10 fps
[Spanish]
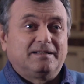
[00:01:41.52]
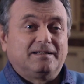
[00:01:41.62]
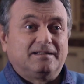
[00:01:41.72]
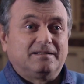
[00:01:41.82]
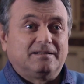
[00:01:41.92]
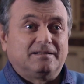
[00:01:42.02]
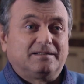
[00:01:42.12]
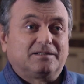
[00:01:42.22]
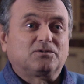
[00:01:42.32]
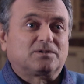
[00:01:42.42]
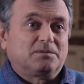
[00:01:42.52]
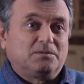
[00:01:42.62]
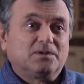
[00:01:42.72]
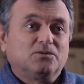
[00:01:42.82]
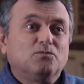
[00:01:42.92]
Eh, el teatro está
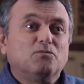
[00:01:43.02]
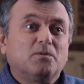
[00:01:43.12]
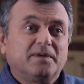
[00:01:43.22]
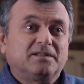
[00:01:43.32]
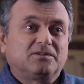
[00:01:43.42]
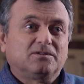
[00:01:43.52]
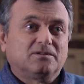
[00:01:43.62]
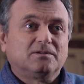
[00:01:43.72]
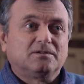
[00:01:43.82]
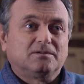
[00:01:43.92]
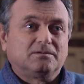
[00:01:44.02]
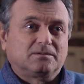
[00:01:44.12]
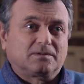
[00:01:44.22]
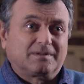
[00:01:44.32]
viviendo un momento